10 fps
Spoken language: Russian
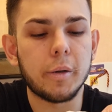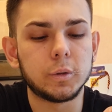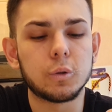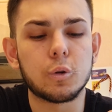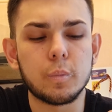
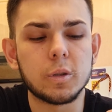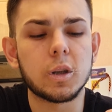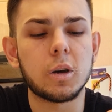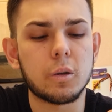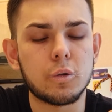Но
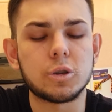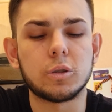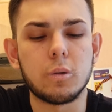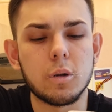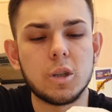крупинка хорошая,
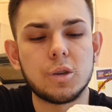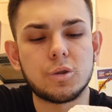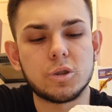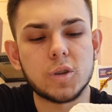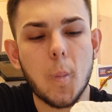долго
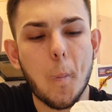ежится.